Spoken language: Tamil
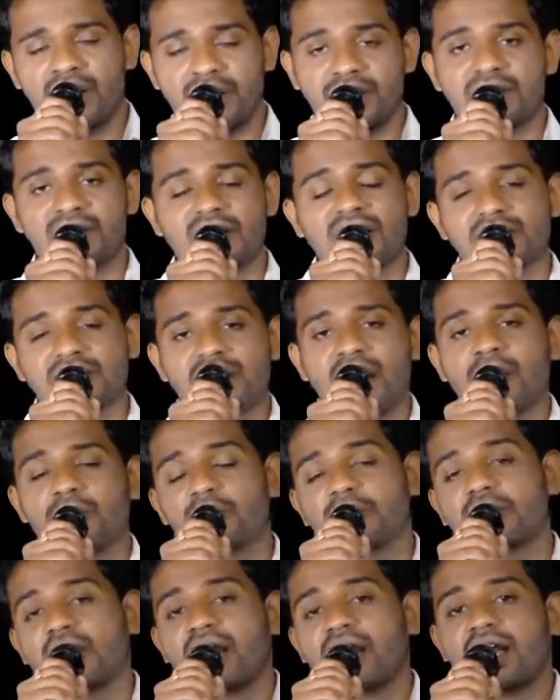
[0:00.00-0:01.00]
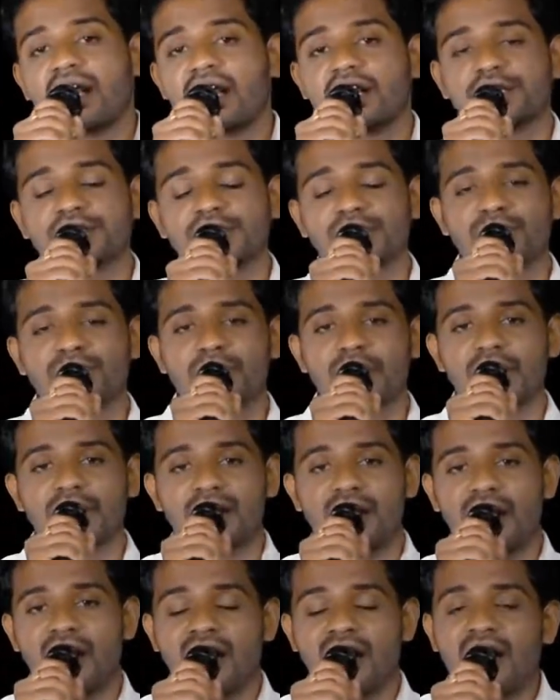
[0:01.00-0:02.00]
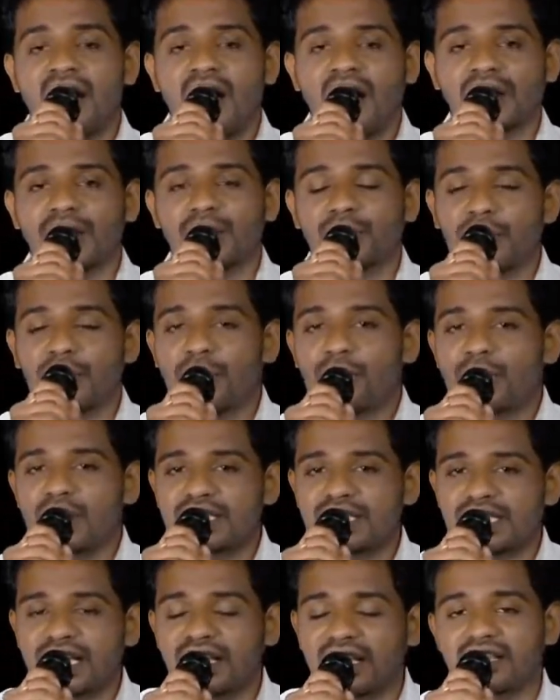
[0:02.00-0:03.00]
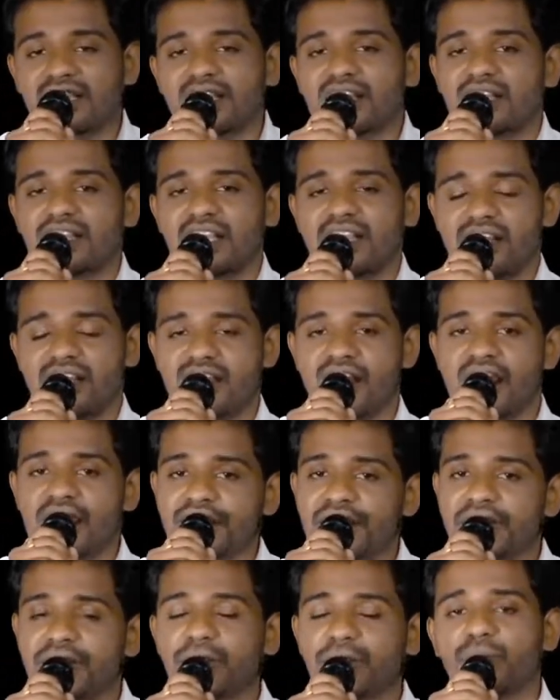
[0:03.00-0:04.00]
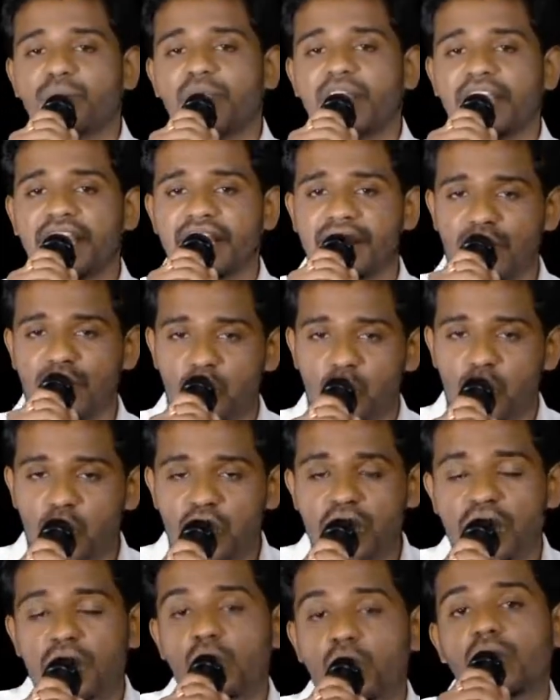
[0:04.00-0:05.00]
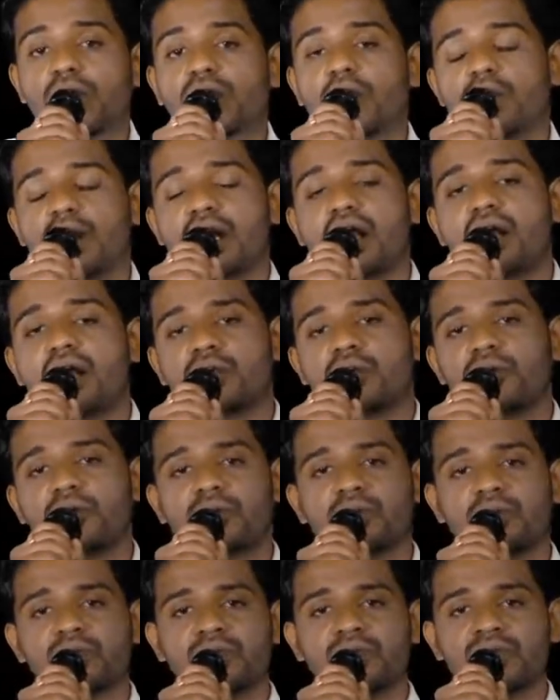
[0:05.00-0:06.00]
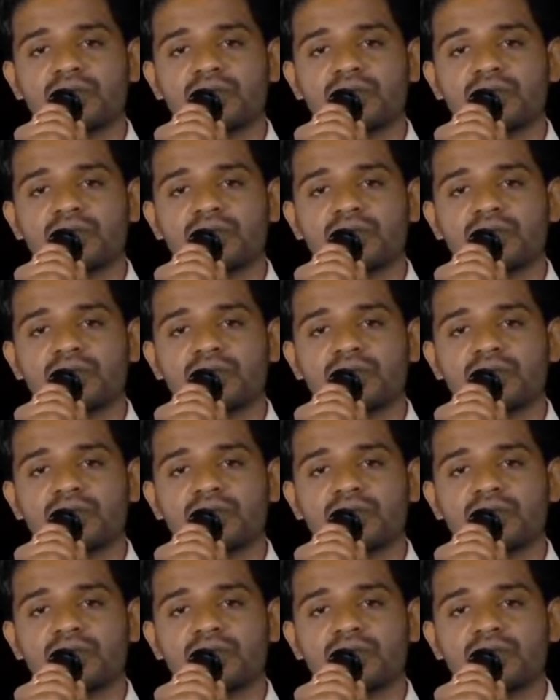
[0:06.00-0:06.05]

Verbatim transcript: அதைத்தான் தாவித அழகாய் ஜெபம் பண்ணிக்கிறான் ஆண்டவரே உடைய சத்தியத்தை நான் அறியும்படிக்கு என்னை உணர்வுள்ளவனாக்கும்